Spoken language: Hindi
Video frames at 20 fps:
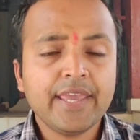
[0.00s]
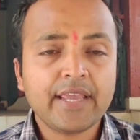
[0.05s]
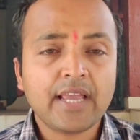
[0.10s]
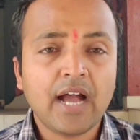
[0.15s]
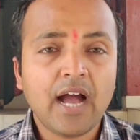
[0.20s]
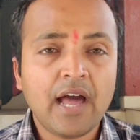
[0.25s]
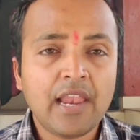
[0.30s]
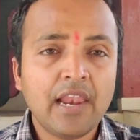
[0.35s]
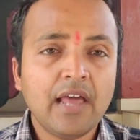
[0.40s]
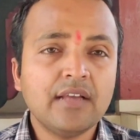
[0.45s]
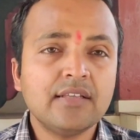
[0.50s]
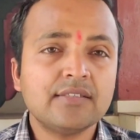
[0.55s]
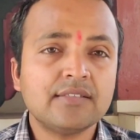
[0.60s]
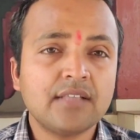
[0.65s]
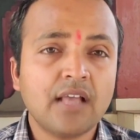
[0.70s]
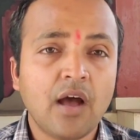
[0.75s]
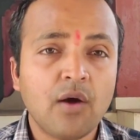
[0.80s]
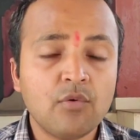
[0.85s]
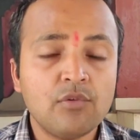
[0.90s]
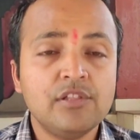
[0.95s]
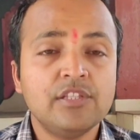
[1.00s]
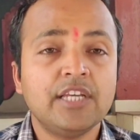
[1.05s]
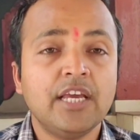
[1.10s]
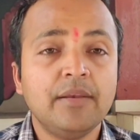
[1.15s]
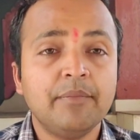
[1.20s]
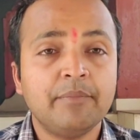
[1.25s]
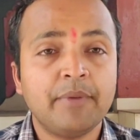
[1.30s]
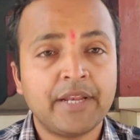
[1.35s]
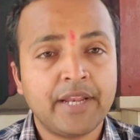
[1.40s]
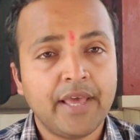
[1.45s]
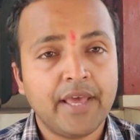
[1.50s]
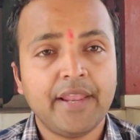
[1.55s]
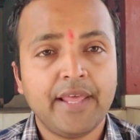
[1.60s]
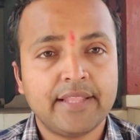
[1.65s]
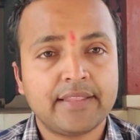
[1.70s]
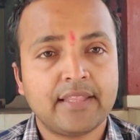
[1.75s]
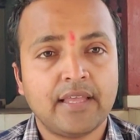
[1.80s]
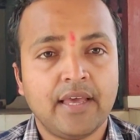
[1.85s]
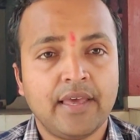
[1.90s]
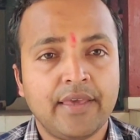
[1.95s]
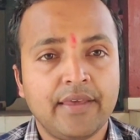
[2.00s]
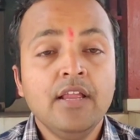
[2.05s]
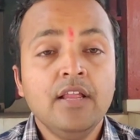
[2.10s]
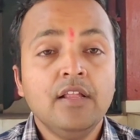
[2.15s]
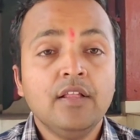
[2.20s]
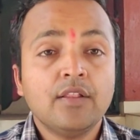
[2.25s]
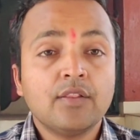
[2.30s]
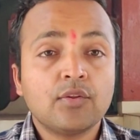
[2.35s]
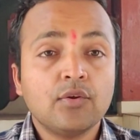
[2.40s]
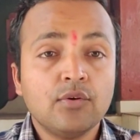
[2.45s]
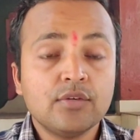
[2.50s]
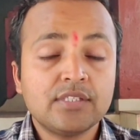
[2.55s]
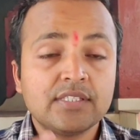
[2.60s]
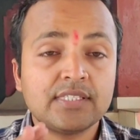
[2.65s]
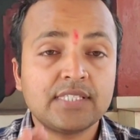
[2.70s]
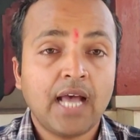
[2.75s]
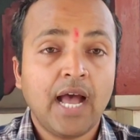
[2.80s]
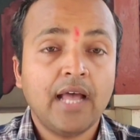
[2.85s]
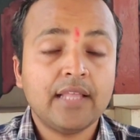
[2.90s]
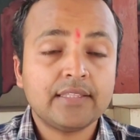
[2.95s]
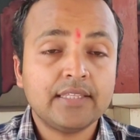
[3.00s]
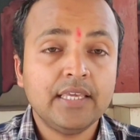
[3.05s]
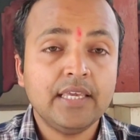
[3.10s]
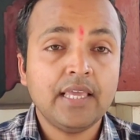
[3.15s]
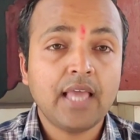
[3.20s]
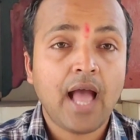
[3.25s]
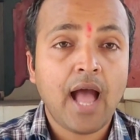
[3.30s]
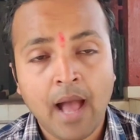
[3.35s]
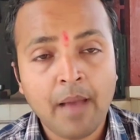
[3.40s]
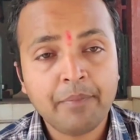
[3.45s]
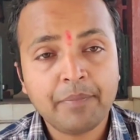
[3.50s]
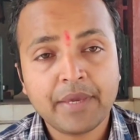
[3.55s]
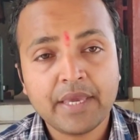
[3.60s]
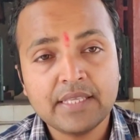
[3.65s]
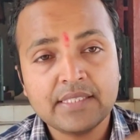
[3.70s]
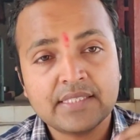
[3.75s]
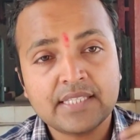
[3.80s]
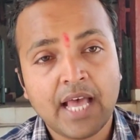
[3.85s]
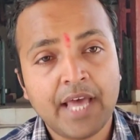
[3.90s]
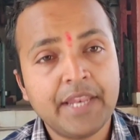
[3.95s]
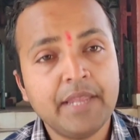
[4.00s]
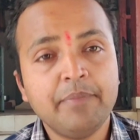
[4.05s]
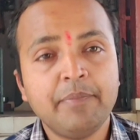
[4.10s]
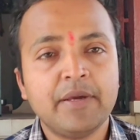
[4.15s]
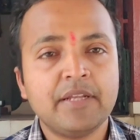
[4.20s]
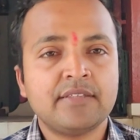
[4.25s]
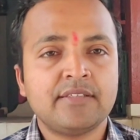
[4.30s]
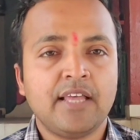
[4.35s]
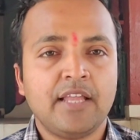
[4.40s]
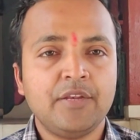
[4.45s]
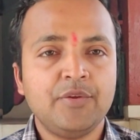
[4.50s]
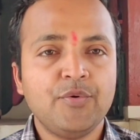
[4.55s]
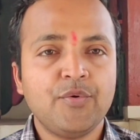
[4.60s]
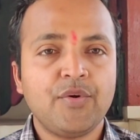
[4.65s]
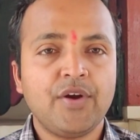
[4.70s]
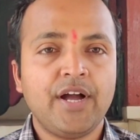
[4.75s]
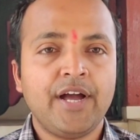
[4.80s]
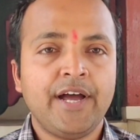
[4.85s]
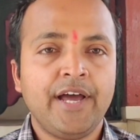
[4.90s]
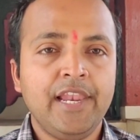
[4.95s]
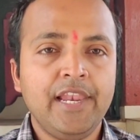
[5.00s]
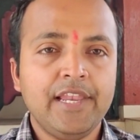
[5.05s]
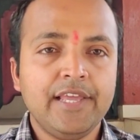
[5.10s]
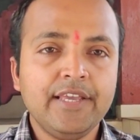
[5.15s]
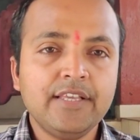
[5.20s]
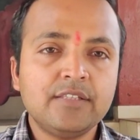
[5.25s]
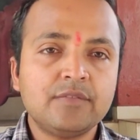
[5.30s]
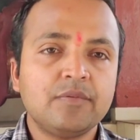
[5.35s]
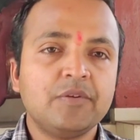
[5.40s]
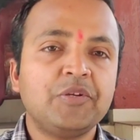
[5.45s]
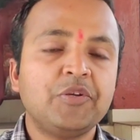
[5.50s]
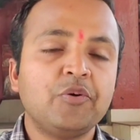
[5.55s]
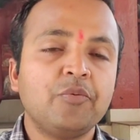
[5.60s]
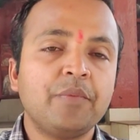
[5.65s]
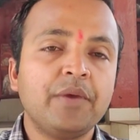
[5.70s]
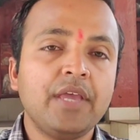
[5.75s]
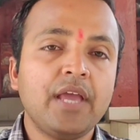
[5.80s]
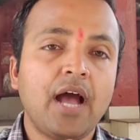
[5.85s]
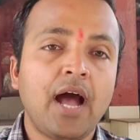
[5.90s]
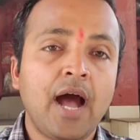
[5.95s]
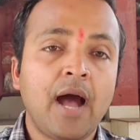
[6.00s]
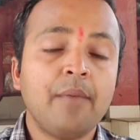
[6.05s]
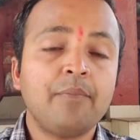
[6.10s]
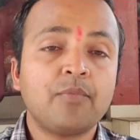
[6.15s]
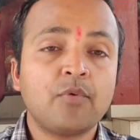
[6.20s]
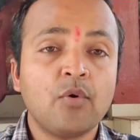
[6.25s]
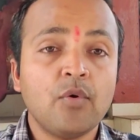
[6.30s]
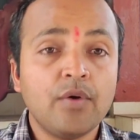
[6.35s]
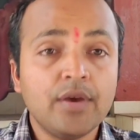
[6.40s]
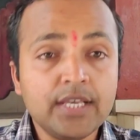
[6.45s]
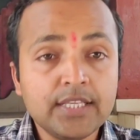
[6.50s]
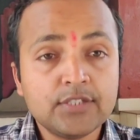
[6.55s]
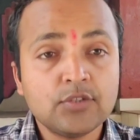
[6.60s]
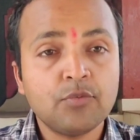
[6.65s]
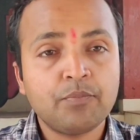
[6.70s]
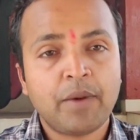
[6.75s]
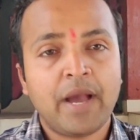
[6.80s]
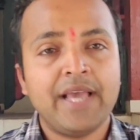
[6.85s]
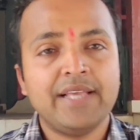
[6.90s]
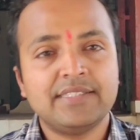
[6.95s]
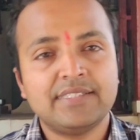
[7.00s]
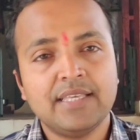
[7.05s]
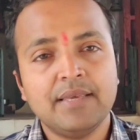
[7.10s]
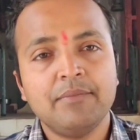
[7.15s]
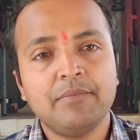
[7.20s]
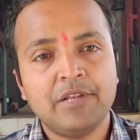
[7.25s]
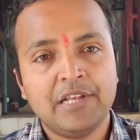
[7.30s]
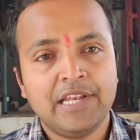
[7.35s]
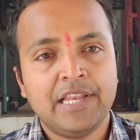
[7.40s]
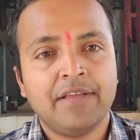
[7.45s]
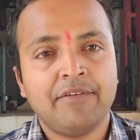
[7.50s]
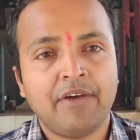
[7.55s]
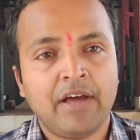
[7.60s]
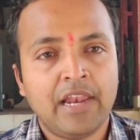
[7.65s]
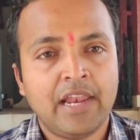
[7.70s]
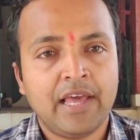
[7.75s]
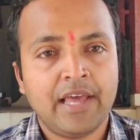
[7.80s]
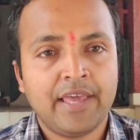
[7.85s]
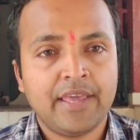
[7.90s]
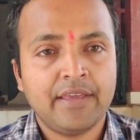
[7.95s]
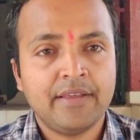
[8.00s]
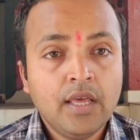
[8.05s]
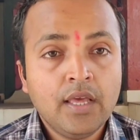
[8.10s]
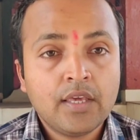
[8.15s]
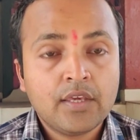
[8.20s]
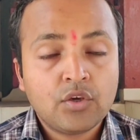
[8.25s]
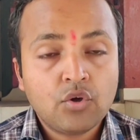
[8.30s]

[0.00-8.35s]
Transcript: एक अलग सा उलझन बना रहता है तो साथ ही आपके सारे परेशानियों का हल इस वीडियो में आपको इस उपाय से मिलने वाला है